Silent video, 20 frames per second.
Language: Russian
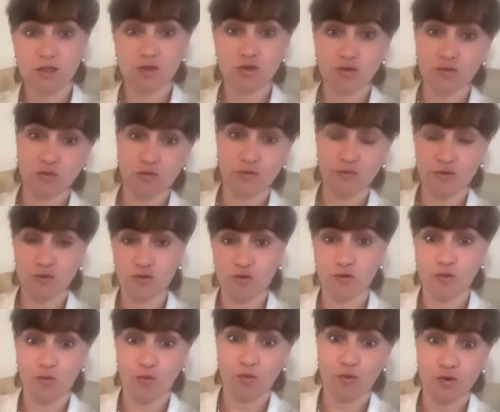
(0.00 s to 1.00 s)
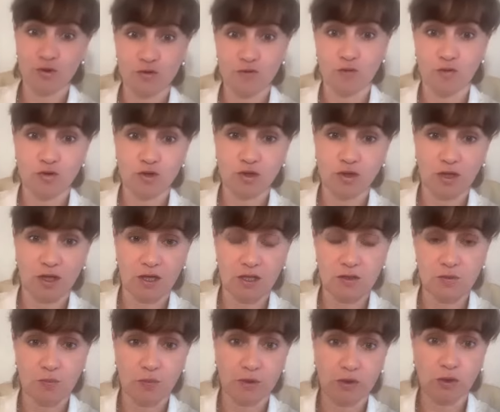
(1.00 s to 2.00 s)
что все, почва ушла
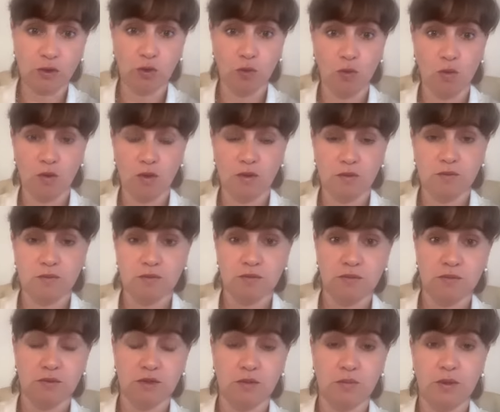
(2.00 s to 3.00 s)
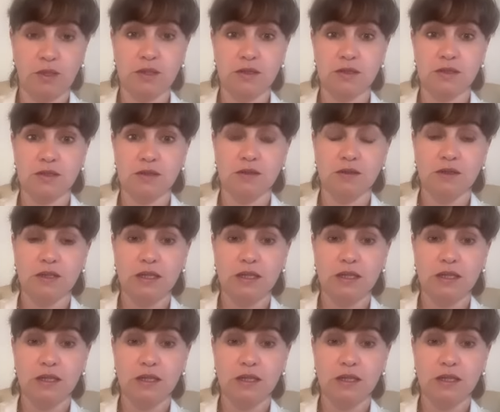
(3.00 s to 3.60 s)
из-под ног. Понимаете?